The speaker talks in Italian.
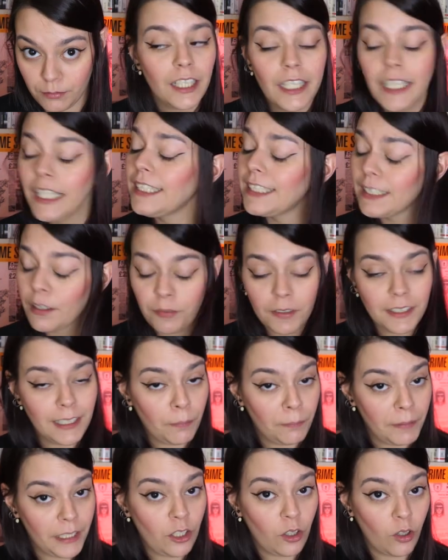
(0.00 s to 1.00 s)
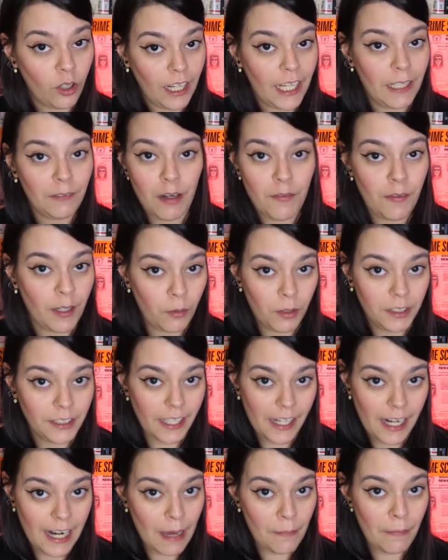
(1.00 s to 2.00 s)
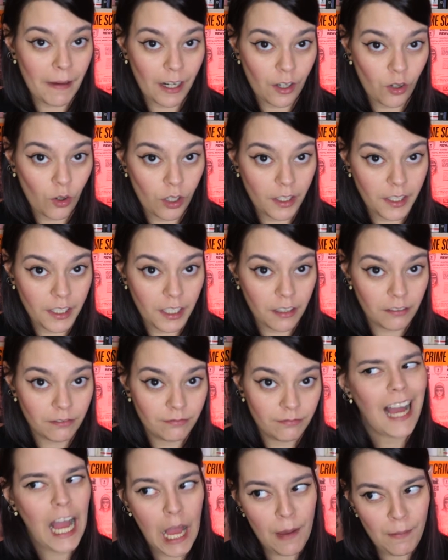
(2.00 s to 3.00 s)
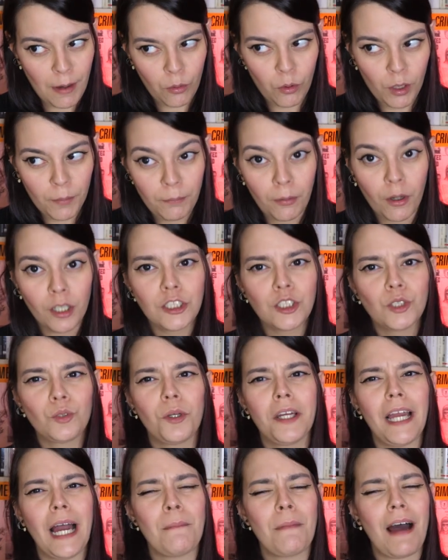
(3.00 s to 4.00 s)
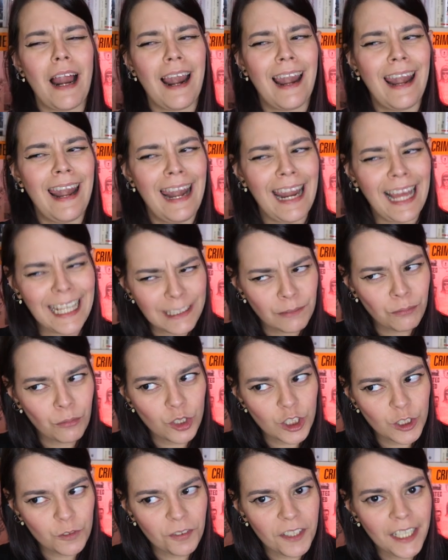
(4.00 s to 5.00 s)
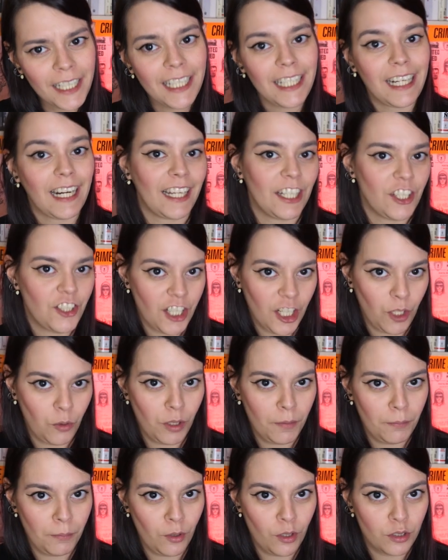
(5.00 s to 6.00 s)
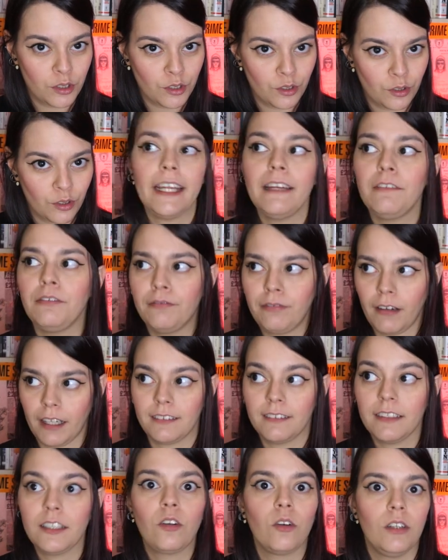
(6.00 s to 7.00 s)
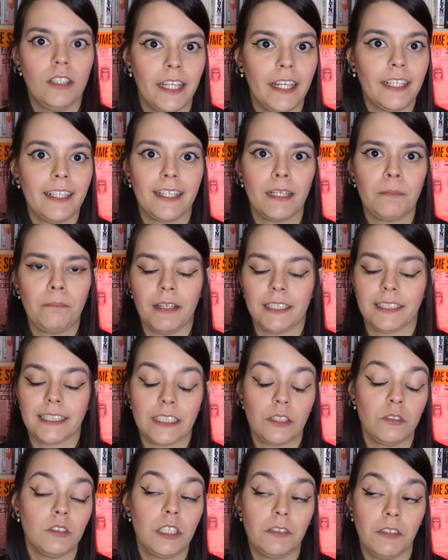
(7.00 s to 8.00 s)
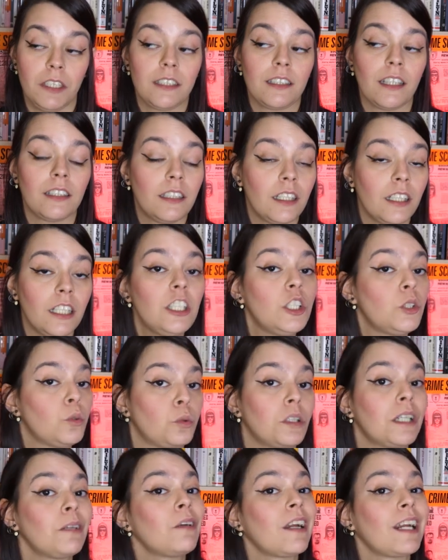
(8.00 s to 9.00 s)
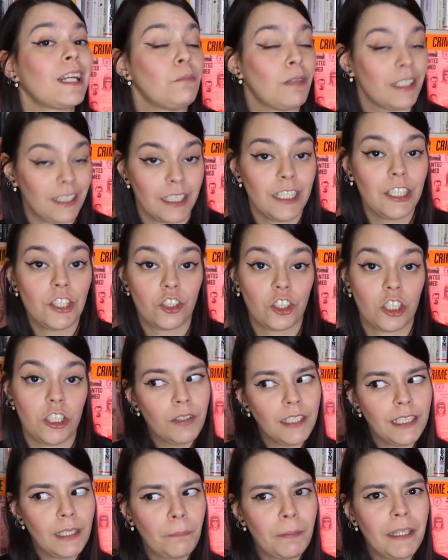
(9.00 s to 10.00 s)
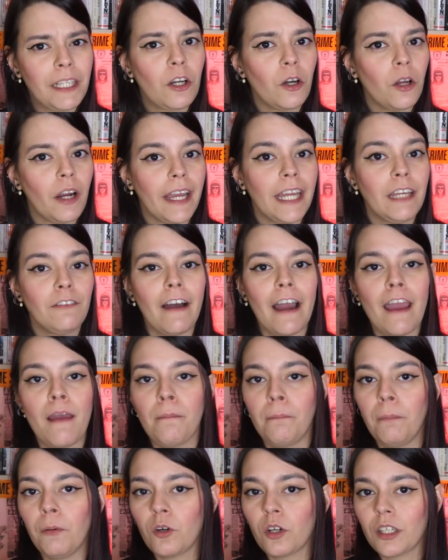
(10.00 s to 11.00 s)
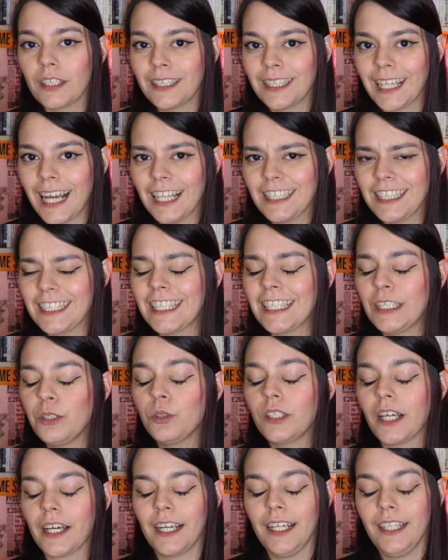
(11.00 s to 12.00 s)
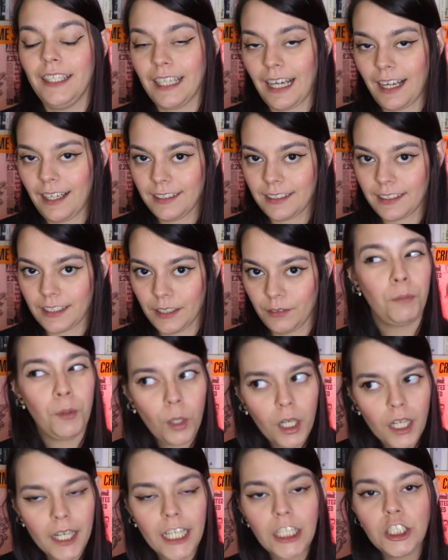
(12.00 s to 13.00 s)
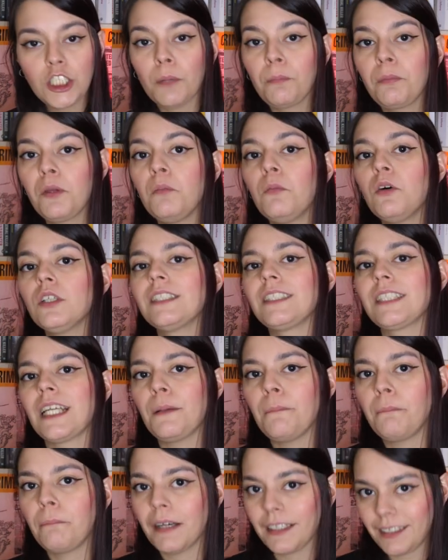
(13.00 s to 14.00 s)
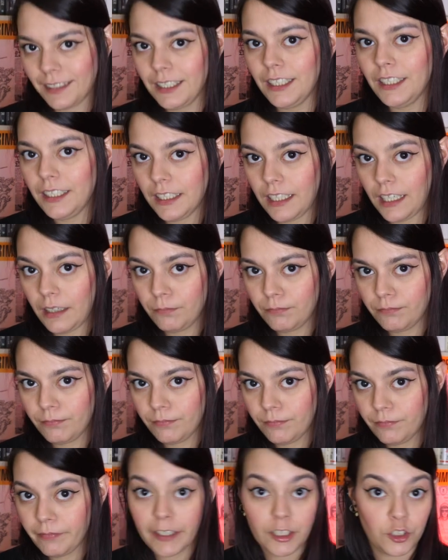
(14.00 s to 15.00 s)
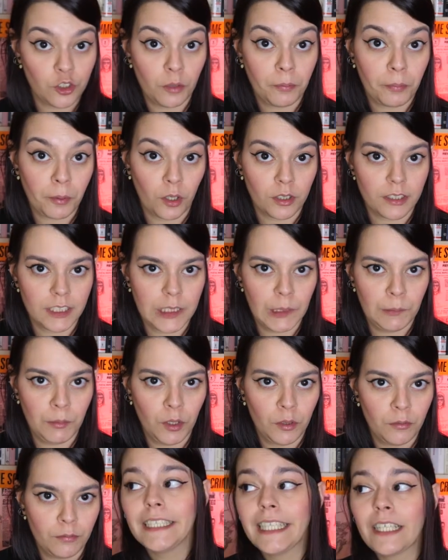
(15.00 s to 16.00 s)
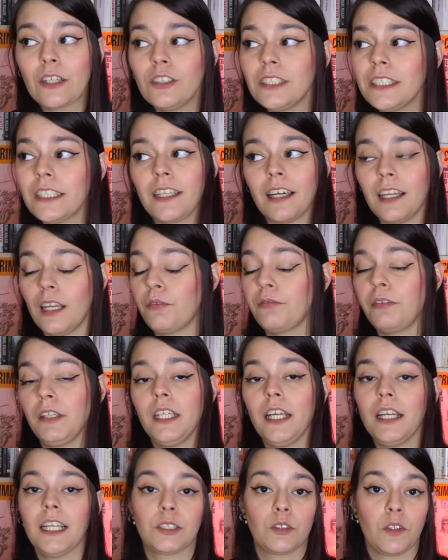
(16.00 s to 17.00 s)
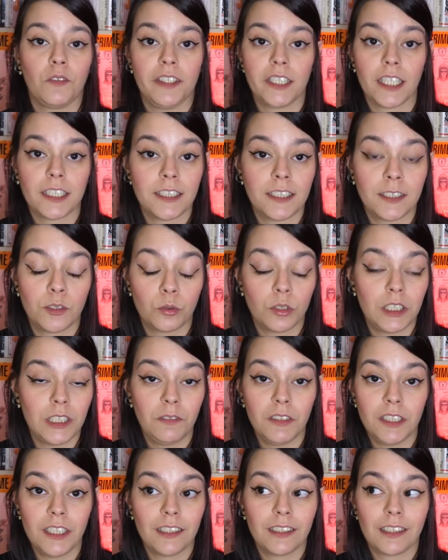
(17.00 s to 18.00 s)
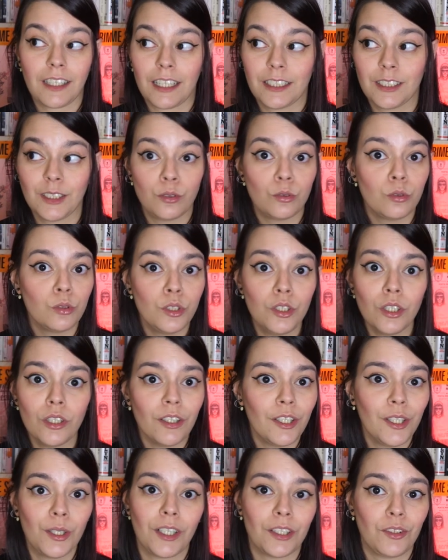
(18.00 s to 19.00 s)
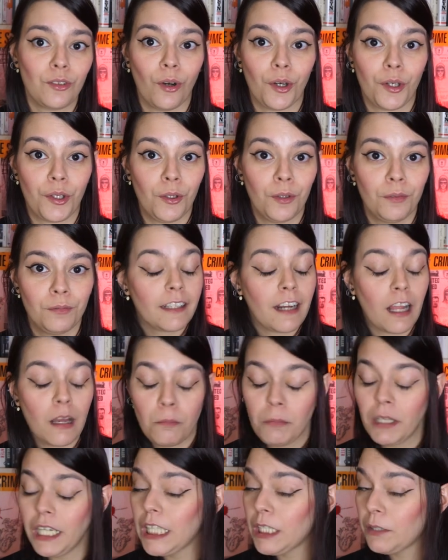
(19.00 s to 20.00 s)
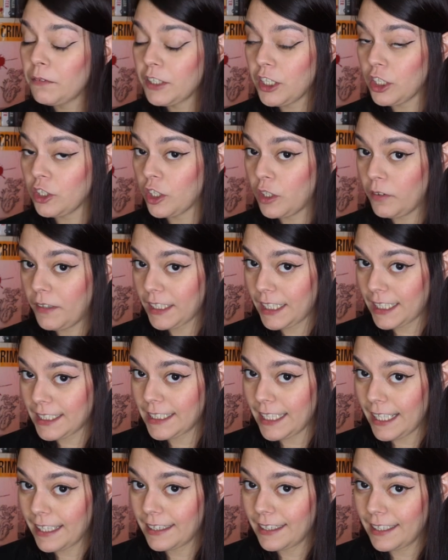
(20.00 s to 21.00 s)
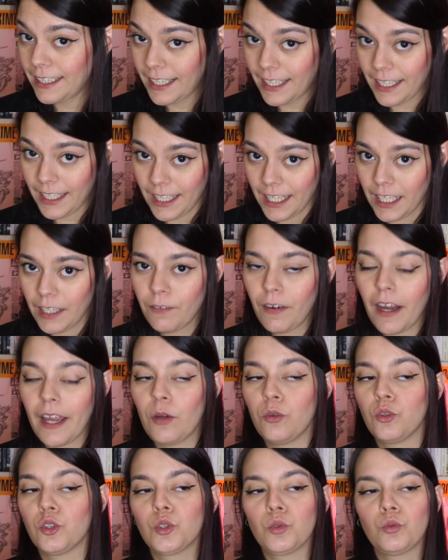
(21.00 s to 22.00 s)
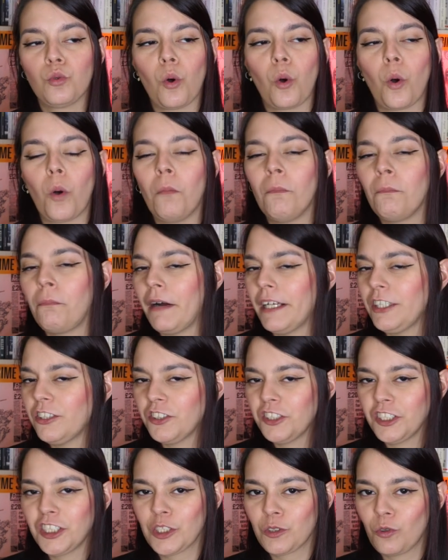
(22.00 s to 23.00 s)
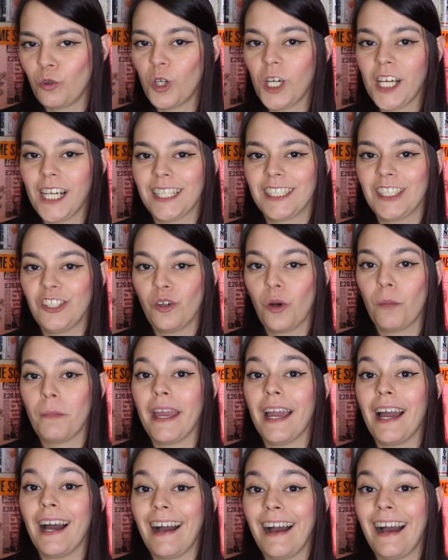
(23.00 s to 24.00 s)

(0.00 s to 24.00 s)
Inizia fin da piccola Eva a frequentare la parrocchia ama quel posto e ama l'atmosfera che c'è in quel posto. E infatti con gli anni che passano diventa addirittura un'animatrice. Fin da piccola Eva è portata ad aiutare gli altri. Più cresce più mostra empatia verso il prossimo. Ed è così che alla fine la sua vita si suddivide tra studio e oratorio. Nel 1997 Eva e un suo compagno di scuola di nome